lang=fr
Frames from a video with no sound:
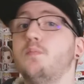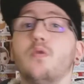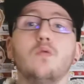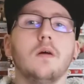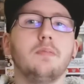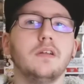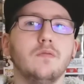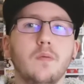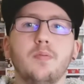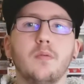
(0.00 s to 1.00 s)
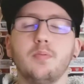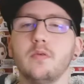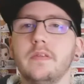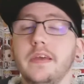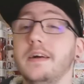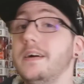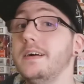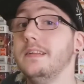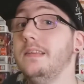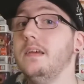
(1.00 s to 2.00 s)
pourquoi pas, de vous proposer
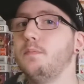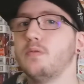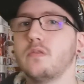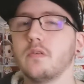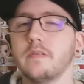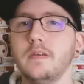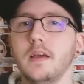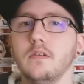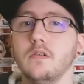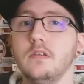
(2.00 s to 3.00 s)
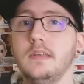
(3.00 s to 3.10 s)
des potentiels euh,